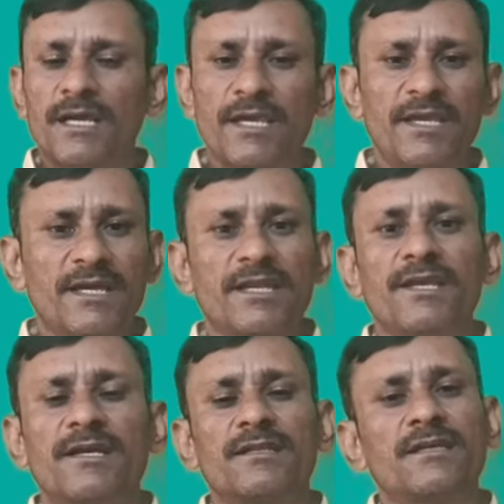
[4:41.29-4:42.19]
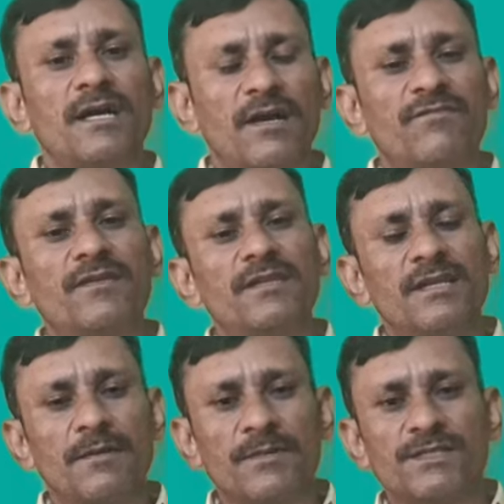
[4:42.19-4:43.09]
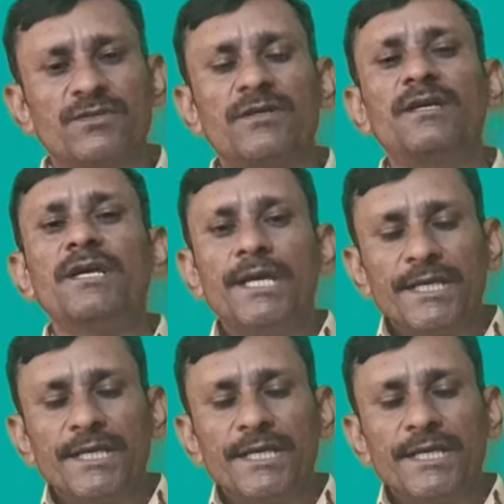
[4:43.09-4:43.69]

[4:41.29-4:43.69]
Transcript: है या नहीं करता आफ्टर देन आपका जो है